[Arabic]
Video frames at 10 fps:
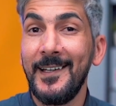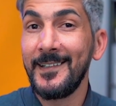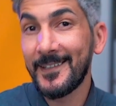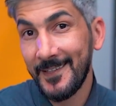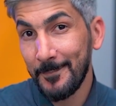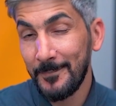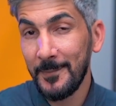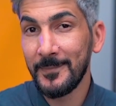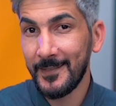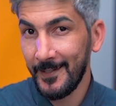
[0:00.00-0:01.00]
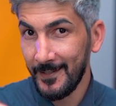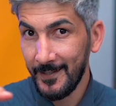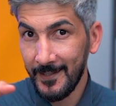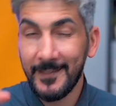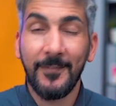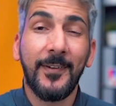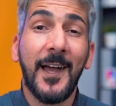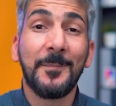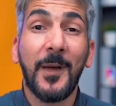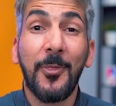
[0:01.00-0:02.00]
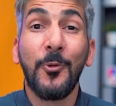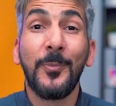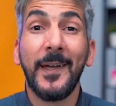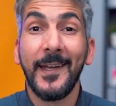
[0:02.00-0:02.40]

أنك صممت التفاحة المقضومة